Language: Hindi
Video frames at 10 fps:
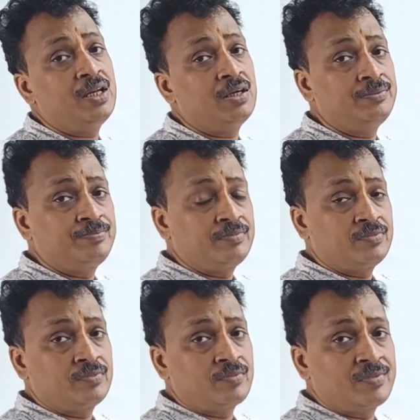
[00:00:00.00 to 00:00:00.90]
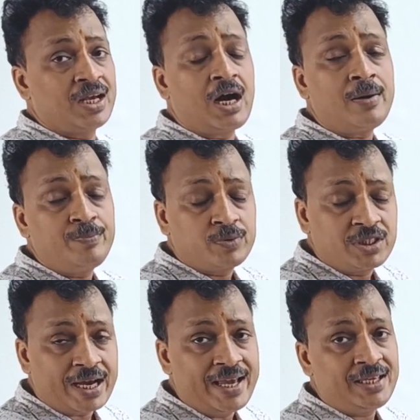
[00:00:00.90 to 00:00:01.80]
बिना आप
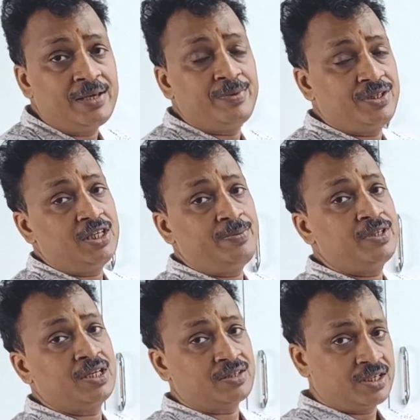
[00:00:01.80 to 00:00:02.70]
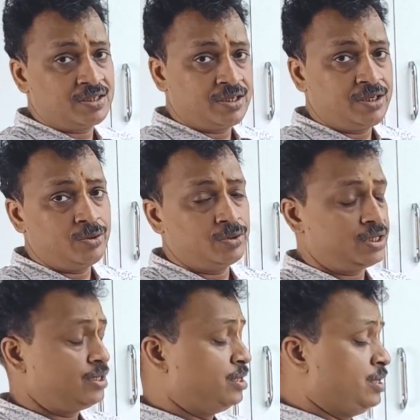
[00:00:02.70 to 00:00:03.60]
चाय के बिजनेस में सक्सेस नहीं
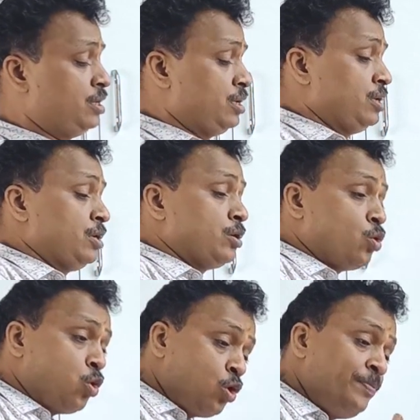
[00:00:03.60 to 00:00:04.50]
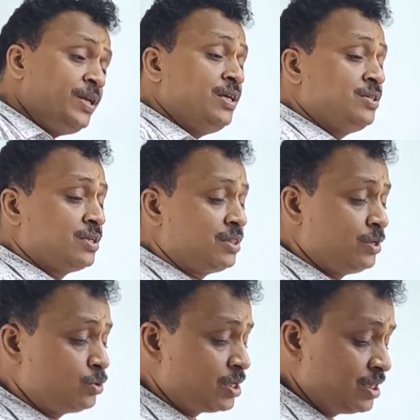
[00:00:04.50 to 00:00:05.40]
होते हो भी नहीं सकते
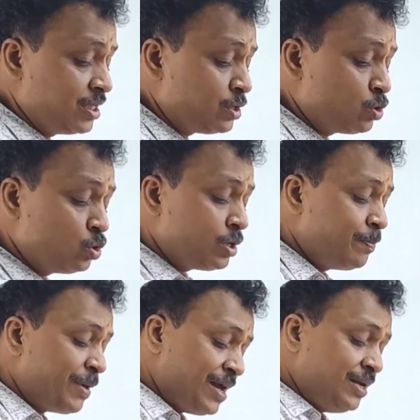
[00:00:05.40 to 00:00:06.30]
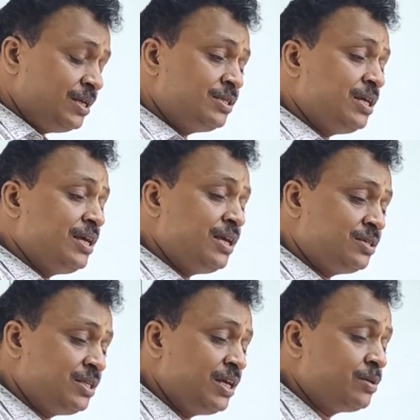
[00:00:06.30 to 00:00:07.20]
उसके अंदर क्योंकि पहले से
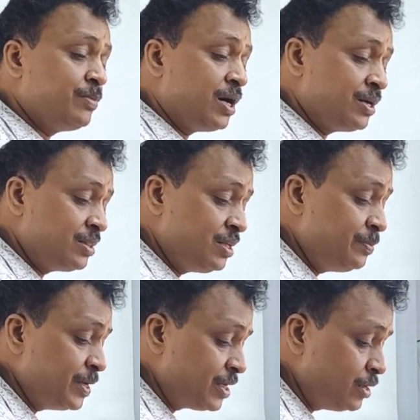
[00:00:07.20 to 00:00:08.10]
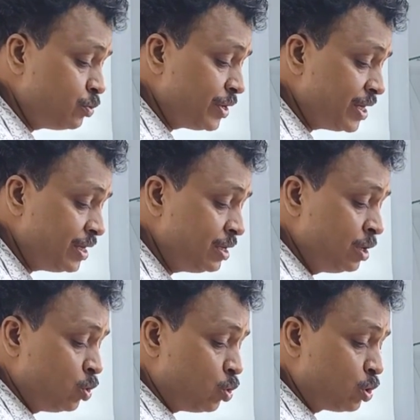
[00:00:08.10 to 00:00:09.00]
एक से एक महारथी बैठे हुए हैं
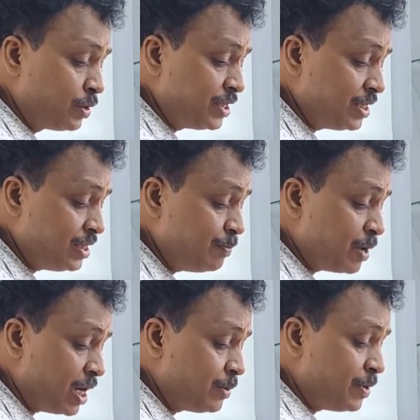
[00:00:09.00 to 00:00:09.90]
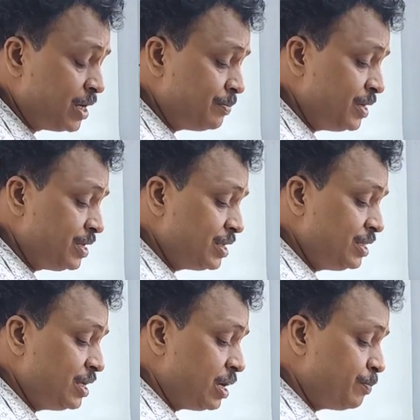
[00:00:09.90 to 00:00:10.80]
और यदि बार बार में
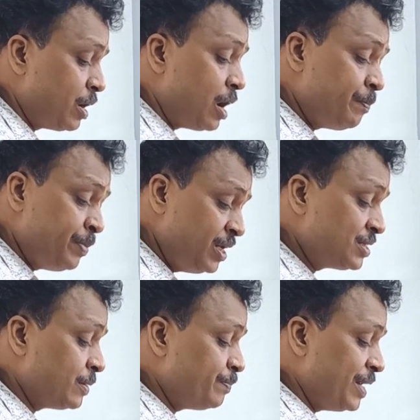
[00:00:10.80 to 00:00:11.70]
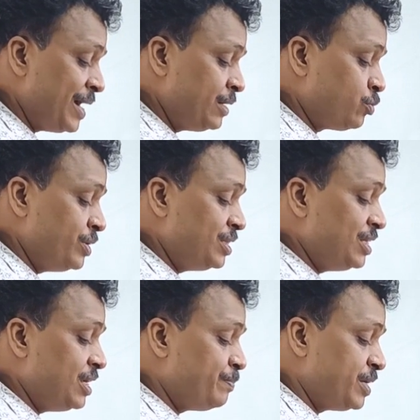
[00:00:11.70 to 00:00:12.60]
यदि आप अपने सप्लायर को यदि
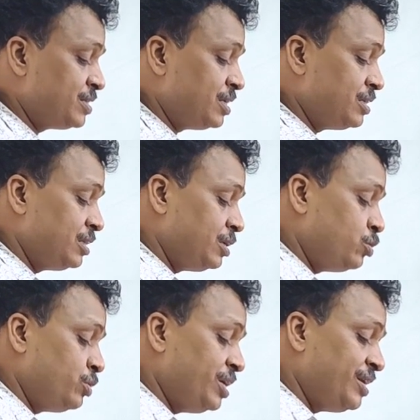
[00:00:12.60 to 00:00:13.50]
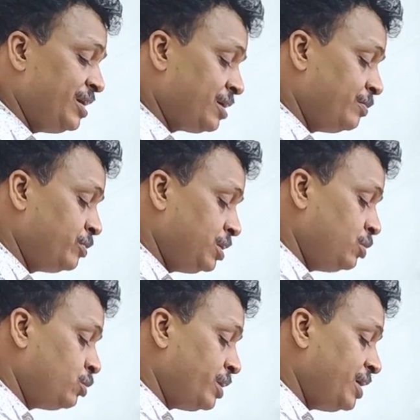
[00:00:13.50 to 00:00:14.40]
ये प्रेशर देते हो कि रेट कमती
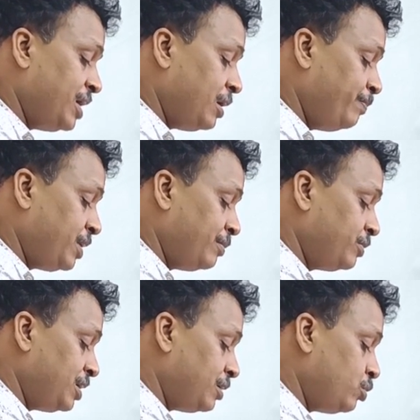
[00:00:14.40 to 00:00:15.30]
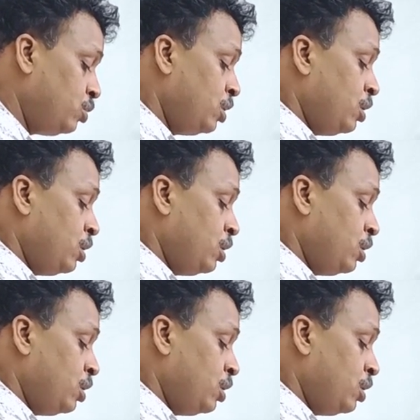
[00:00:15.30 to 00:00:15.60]
हो गई है आप भी कमती करो